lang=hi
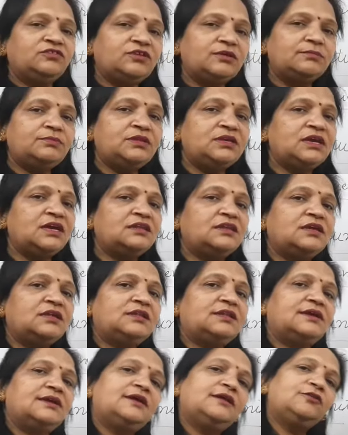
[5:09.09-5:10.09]
जब दिया
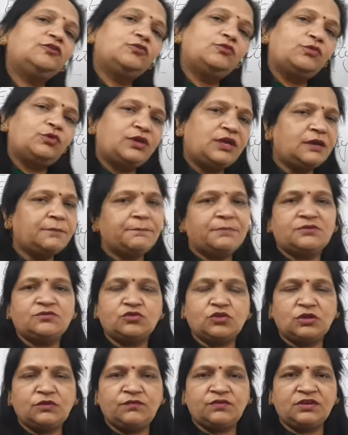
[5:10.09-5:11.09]
जाता है तो वो एक
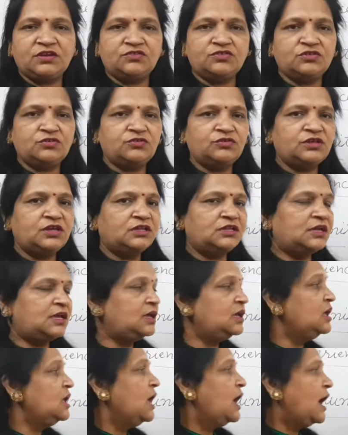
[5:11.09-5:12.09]
पर्सोनिफिकेशन हो जाता
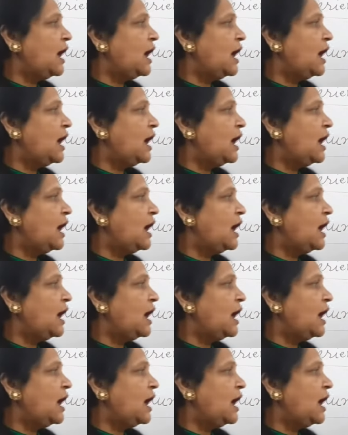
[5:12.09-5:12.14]
है